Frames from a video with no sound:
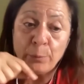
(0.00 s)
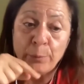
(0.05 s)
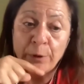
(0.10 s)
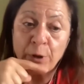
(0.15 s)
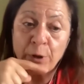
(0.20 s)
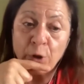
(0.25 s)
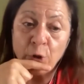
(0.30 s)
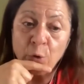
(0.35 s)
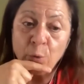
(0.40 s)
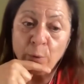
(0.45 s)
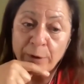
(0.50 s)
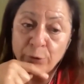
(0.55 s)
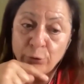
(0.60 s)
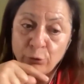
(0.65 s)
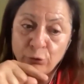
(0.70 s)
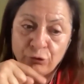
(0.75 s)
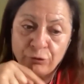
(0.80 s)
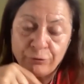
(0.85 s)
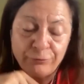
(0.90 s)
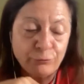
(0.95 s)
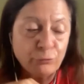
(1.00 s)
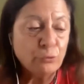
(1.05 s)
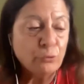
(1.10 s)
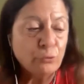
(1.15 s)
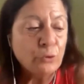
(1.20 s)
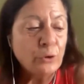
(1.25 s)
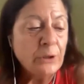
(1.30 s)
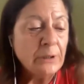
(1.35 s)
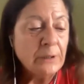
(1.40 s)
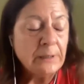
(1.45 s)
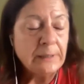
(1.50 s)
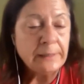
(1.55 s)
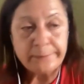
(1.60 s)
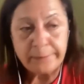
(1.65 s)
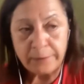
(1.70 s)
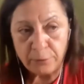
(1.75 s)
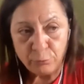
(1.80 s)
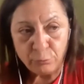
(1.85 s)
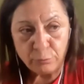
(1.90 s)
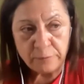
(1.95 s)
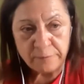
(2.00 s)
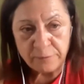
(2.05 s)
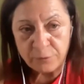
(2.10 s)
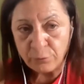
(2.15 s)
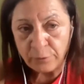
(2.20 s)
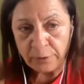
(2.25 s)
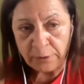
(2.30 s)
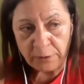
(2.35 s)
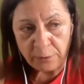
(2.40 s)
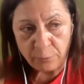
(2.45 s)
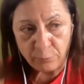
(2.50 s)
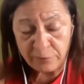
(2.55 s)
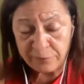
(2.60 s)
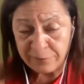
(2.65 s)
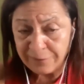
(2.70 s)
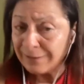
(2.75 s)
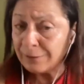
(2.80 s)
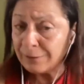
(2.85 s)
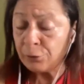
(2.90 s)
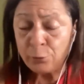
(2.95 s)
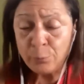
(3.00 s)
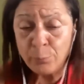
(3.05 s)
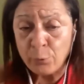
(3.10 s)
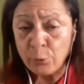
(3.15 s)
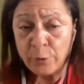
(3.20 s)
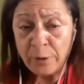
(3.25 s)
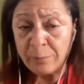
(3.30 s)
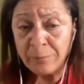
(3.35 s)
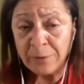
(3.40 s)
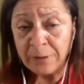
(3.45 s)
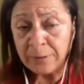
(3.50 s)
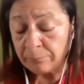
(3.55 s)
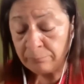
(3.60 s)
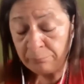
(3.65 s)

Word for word: però, quando ci fu la traduzione di quest'altro poema